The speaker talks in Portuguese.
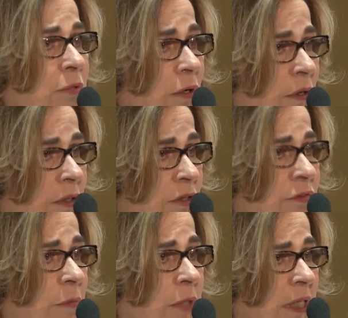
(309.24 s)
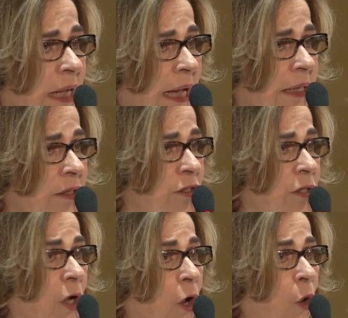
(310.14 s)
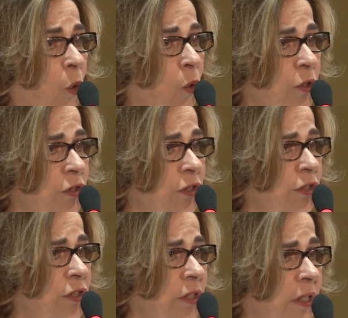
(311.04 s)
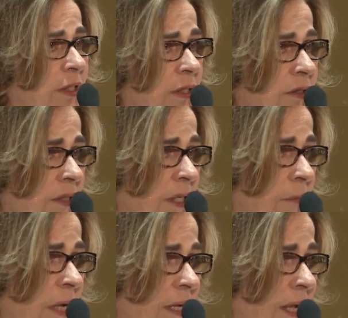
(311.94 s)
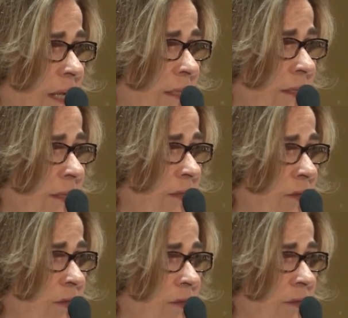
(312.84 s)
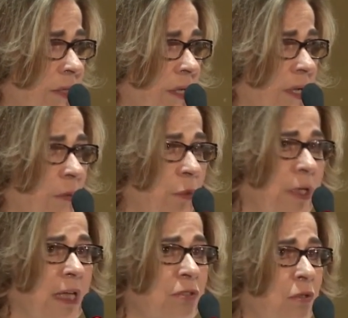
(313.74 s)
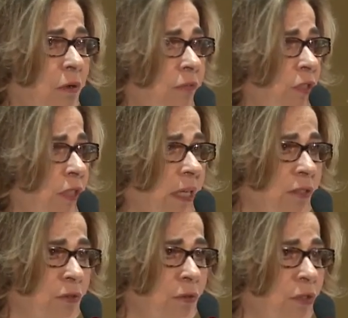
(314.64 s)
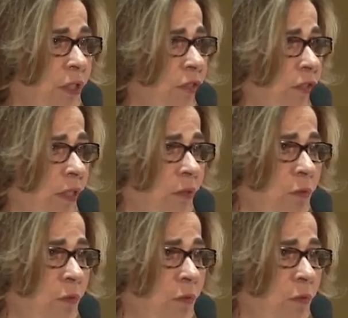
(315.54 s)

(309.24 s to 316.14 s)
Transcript: nós familiares, cotidiana de trabalhar nisso, porque as novas gerações já estão